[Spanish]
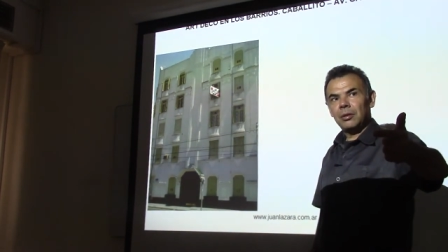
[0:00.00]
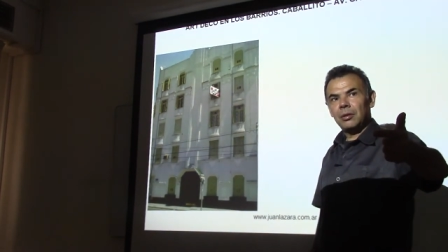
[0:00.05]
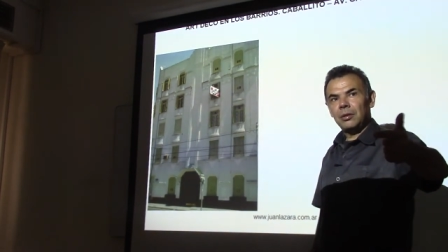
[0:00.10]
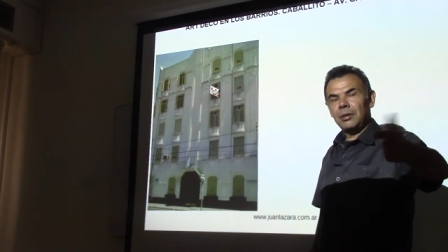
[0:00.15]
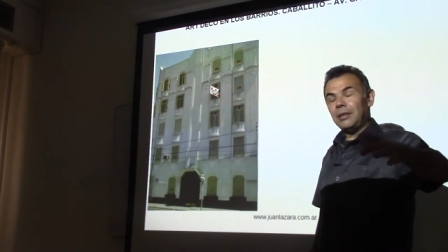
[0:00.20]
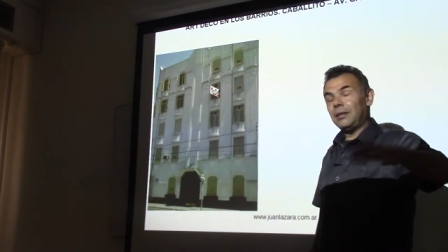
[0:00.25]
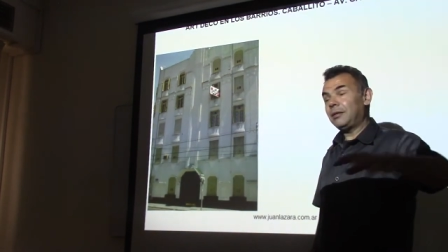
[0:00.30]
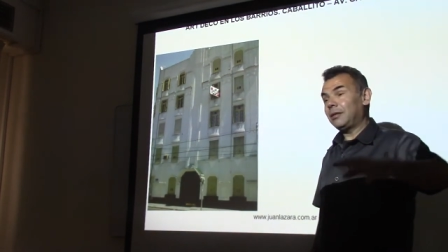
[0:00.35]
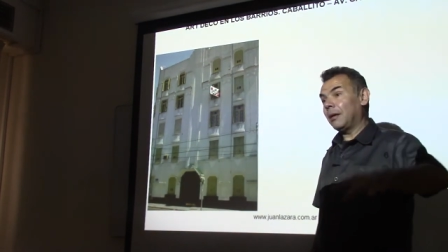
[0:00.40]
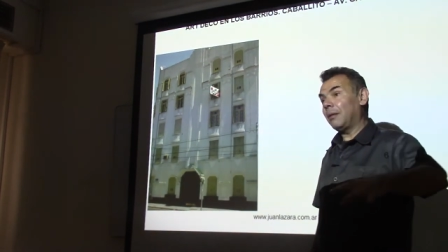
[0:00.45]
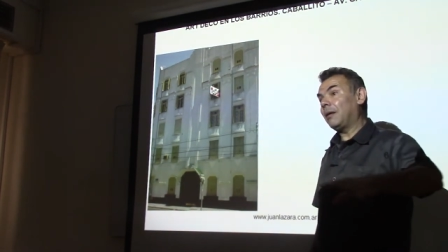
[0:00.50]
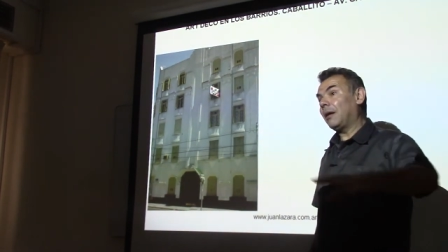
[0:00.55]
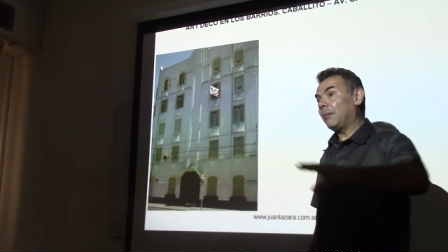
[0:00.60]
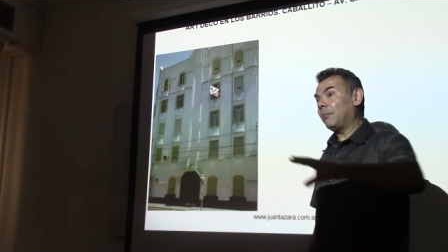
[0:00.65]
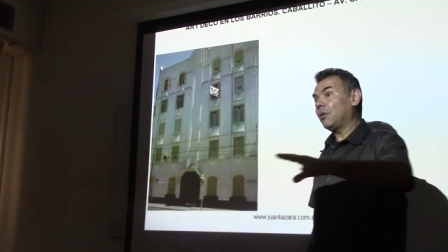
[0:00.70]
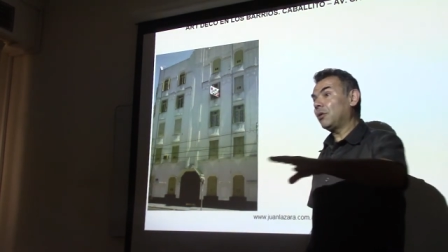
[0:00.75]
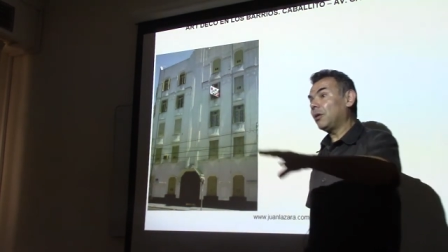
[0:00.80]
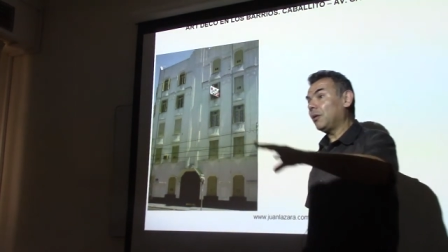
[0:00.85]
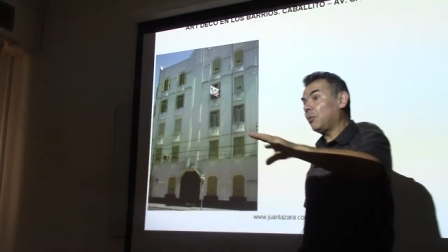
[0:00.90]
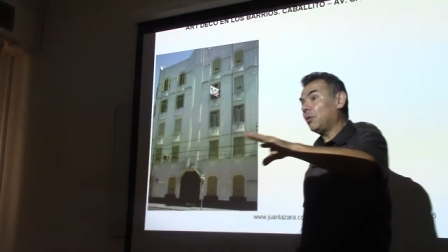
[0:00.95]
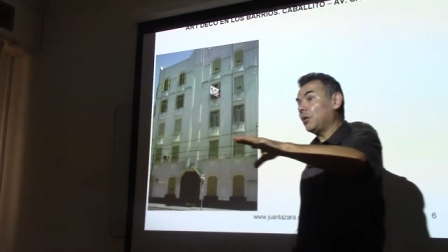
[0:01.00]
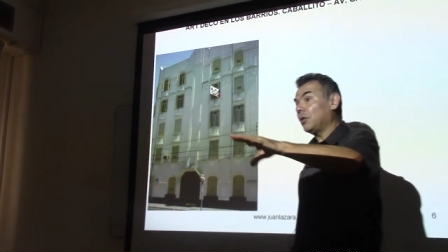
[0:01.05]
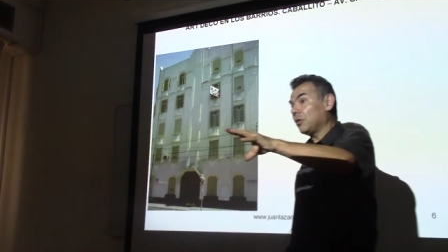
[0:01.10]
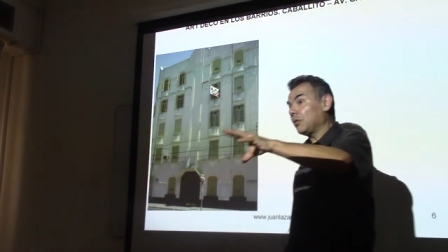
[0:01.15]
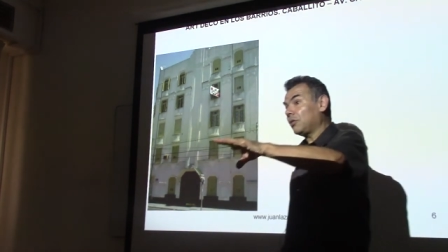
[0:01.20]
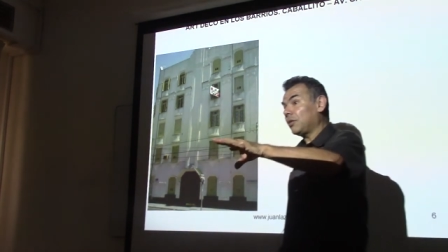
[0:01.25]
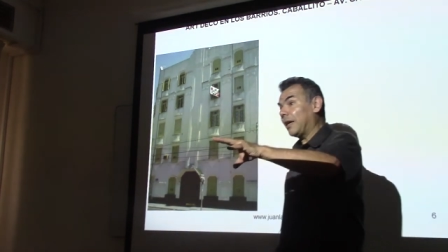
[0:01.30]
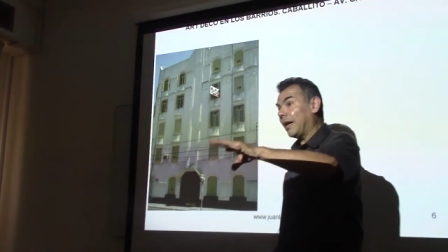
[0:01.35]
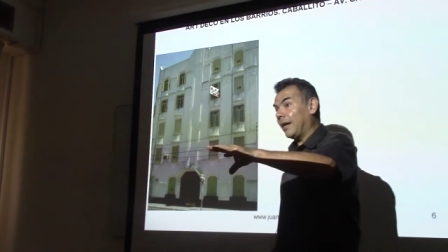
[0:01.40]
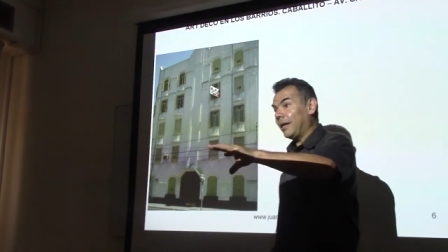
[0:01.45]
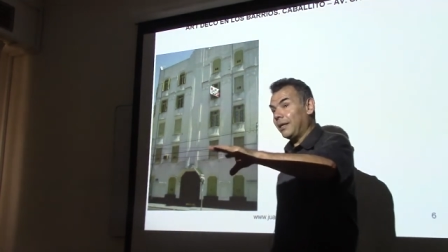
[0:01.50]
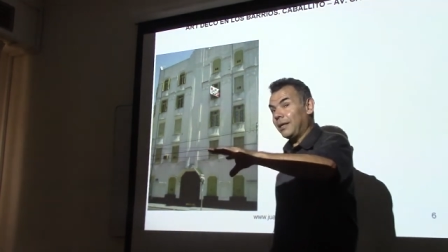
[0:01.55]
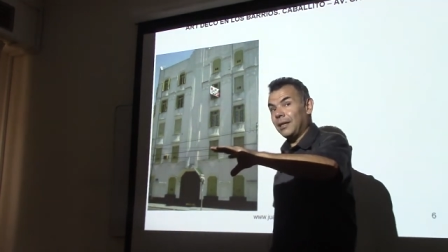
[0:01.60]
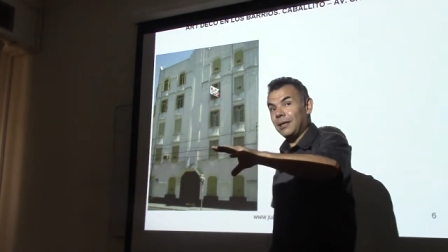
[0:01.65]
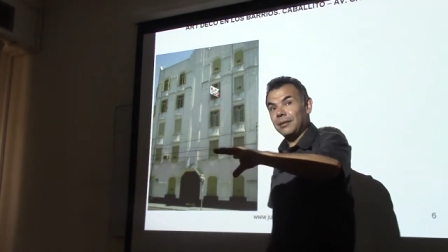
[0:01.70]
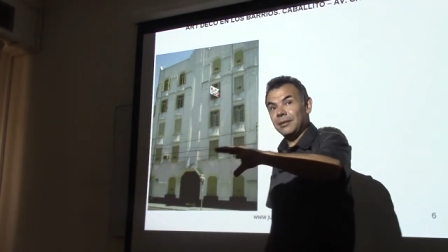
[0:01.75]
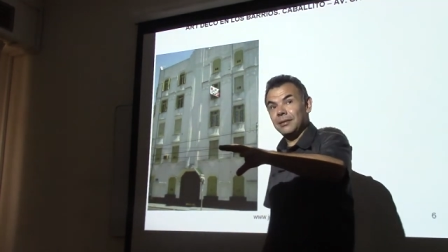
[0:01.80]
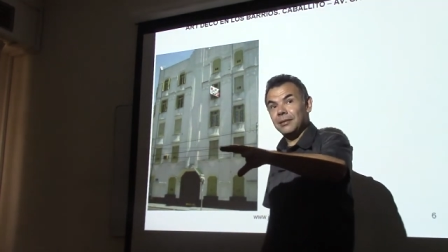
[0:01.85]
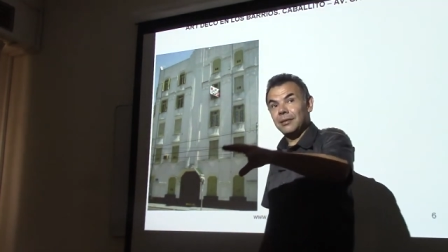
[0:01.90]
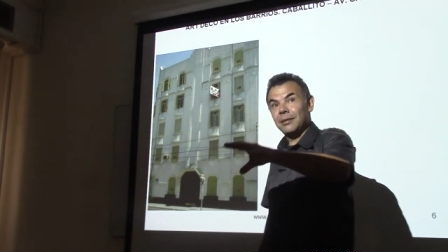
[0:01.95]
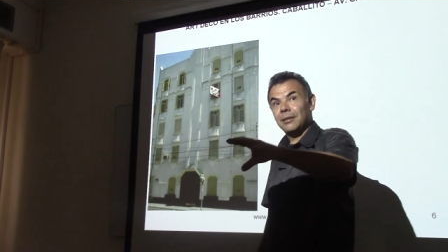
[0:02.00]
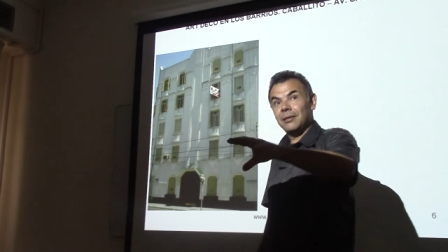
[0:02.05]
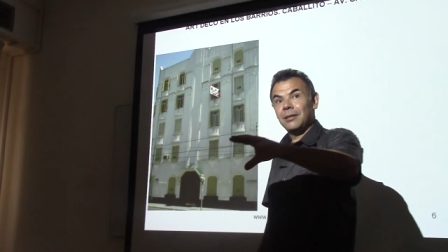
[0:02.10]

Y si hablamos de Buenos Aires,